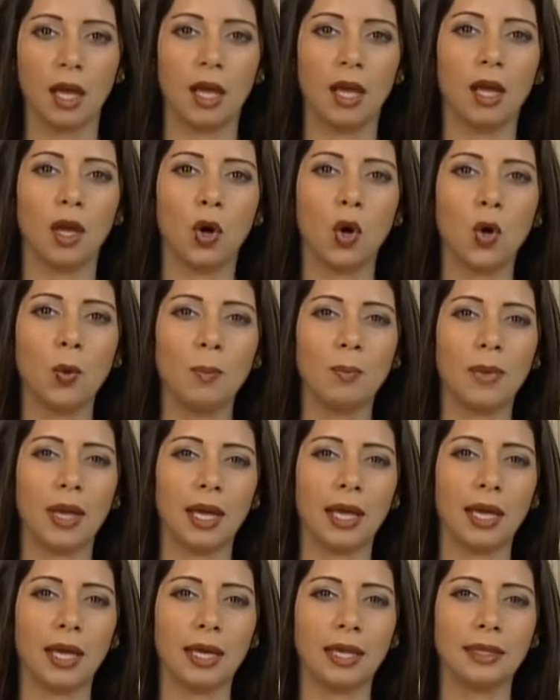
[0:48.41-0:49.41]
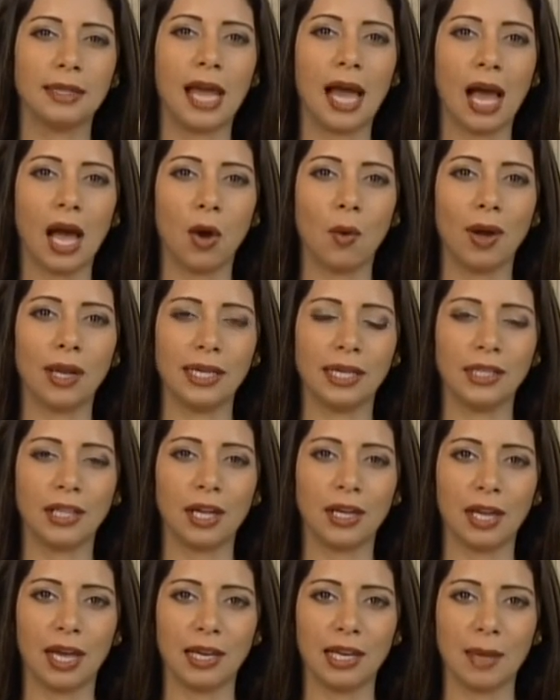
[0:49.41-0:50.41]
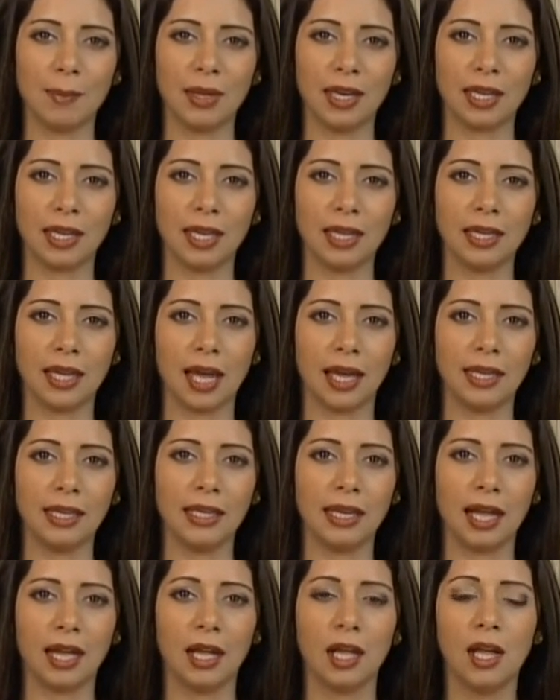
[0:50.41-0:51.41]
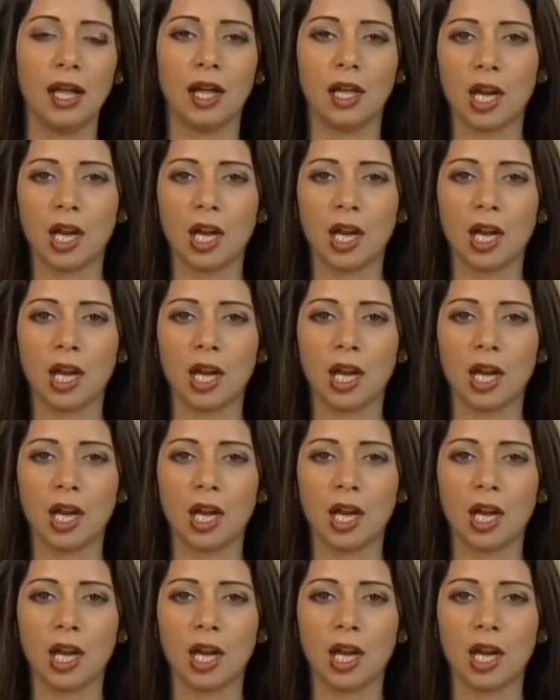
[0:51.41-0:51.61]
آه، هم آه، آه، دعوا الإدارة الأمريكية إلى